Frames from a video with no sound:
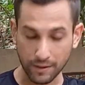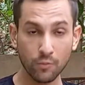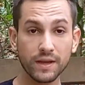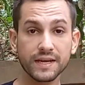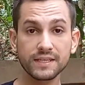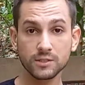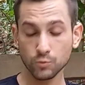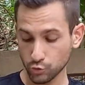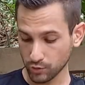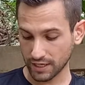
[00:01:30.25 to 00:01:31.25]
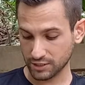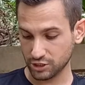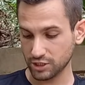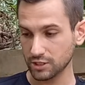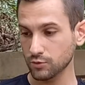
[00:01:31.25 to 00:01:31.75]
o mecanismo do
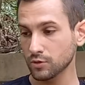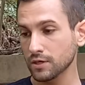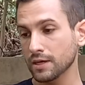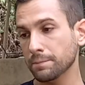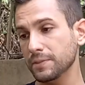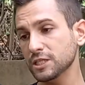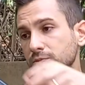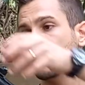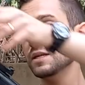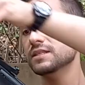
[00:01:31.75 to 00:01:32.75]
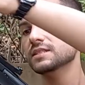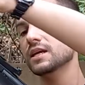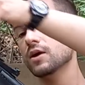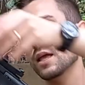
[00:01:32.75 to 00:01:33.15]
gatilho, principalmente essa,